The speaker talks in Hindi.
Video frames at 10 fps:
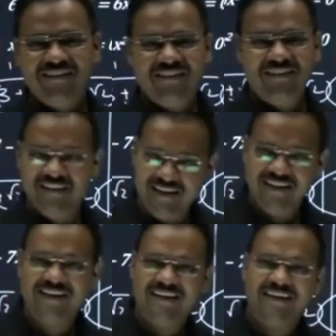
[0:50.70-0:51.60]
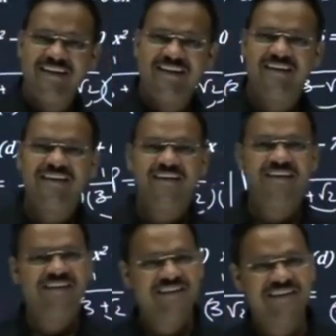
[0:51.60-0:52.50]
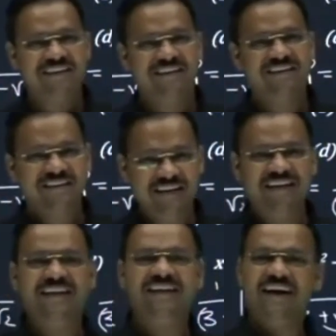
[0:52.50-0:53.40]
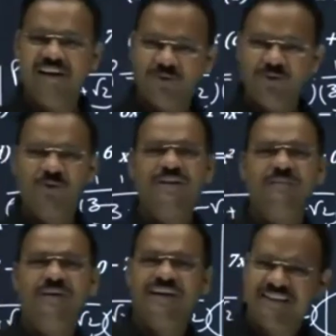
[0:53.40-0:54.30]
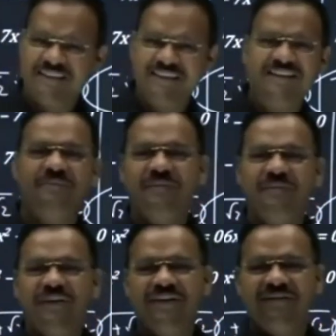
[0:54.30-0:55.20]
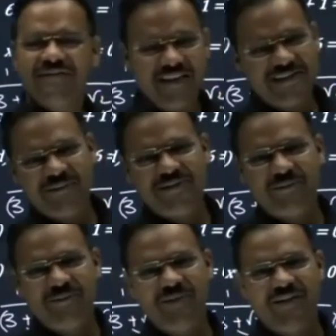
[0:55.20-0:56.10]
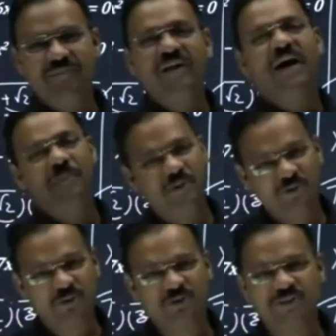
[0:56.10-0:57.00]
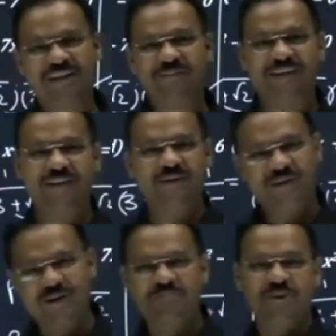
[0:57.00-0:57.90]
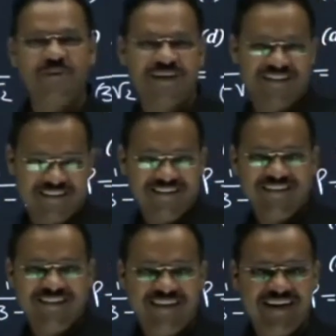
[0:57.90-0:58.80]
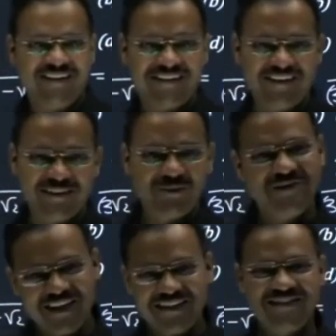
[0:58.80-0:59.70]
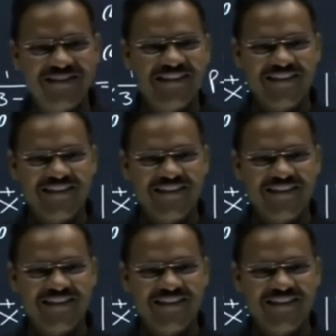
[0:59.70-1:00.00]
डेली का ठीक है डेली या दो दिन में या तीन दिन में जैसा भी समय मिले अपने दोस्तों के साथ बैठें और गप्पे मारें आधा घंटे वो ज़्यादा अच्छा है